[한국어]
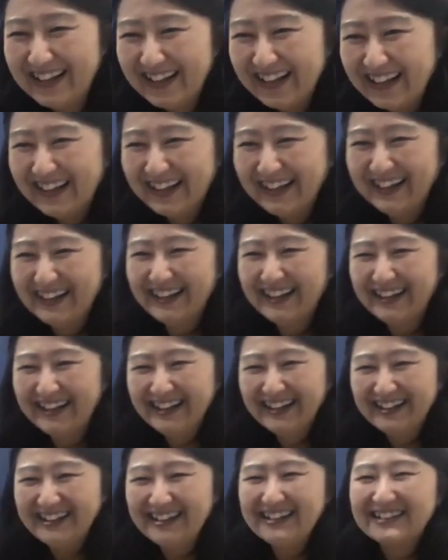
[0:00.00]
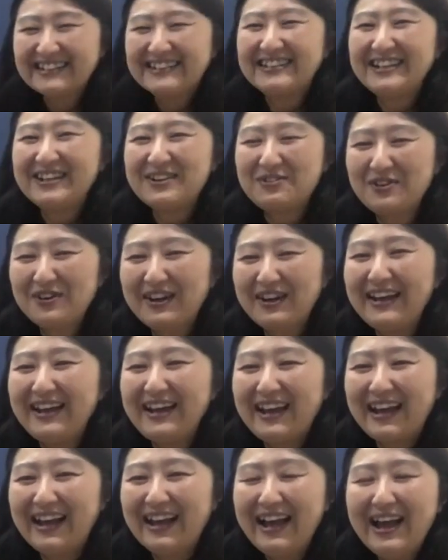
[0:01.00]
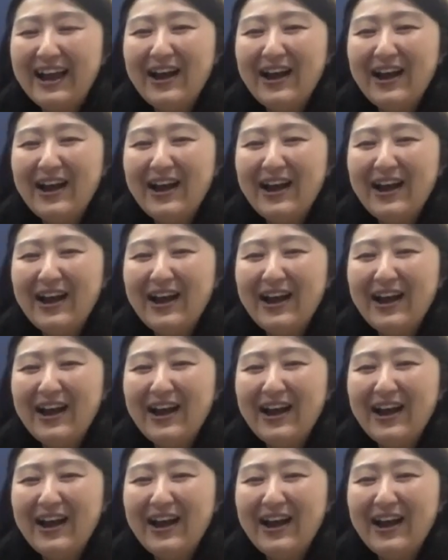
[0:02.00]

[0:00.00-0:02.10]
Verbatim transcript: 네, 감사합니다. 네.